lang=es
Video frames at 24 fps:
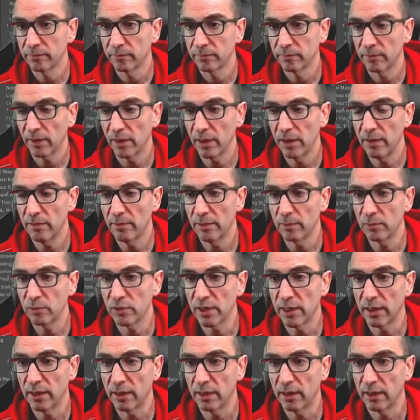y vamos
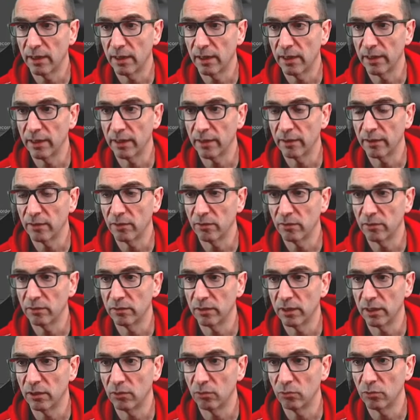a, ir
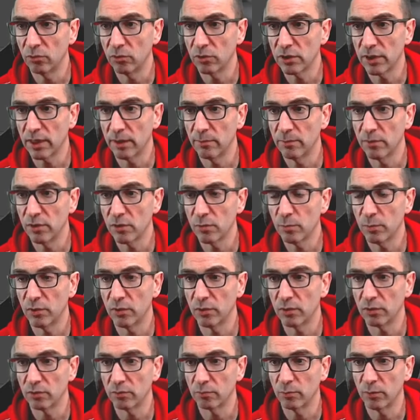haciendo algunos cambios
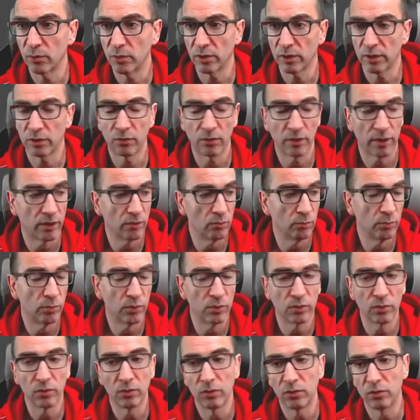por, recordar un
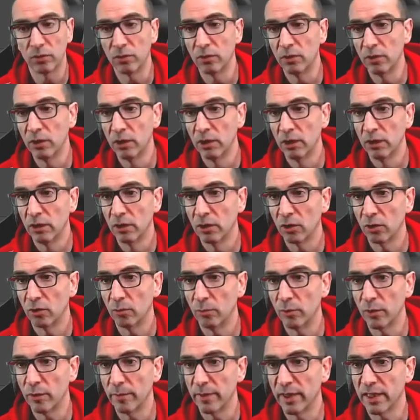poco
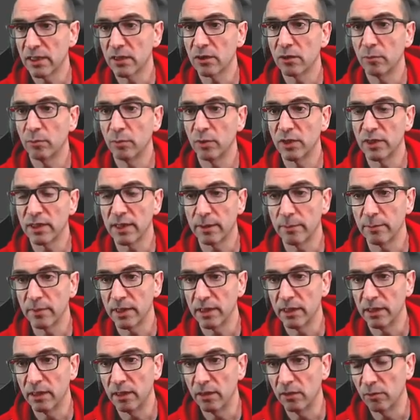cómo iba esto. Podéis cambiar
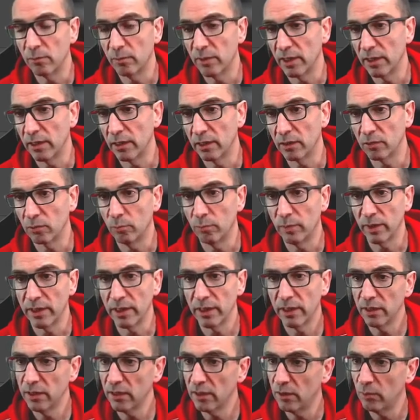el nombre de la
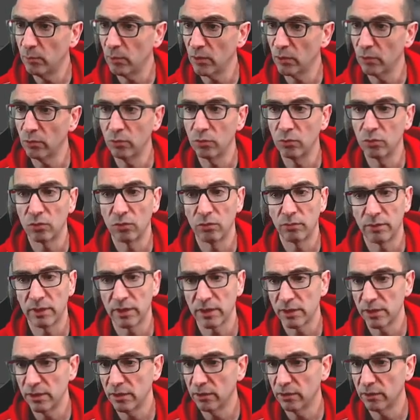compañía, el producto,
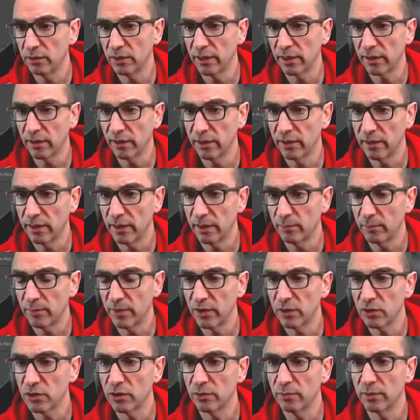versión, etcétera,
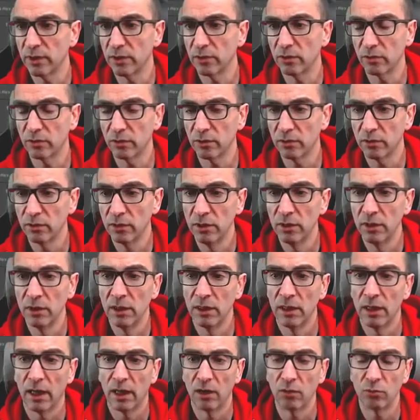pero sobre todo
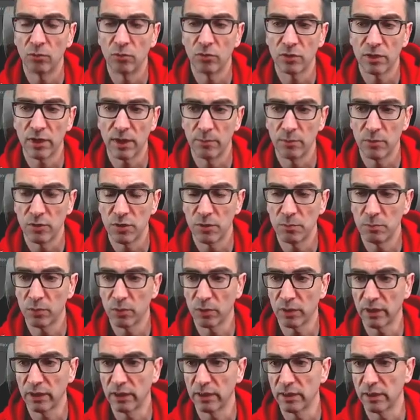algunos cambios
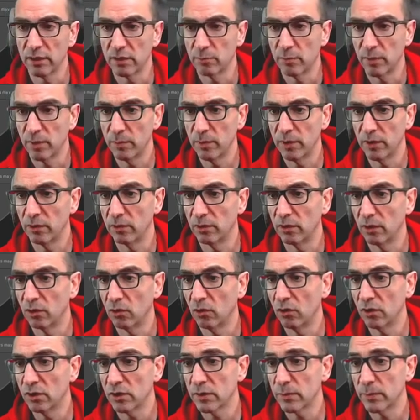importantes. Primero, el
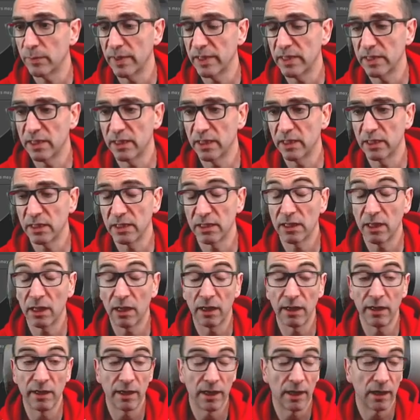color space tiene que ser
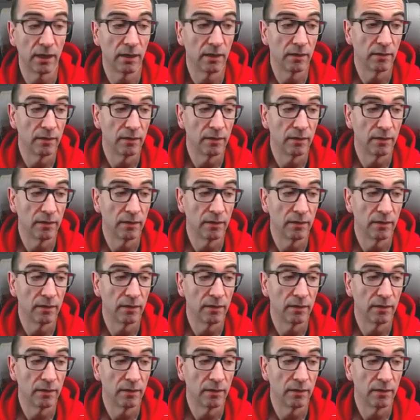lineal.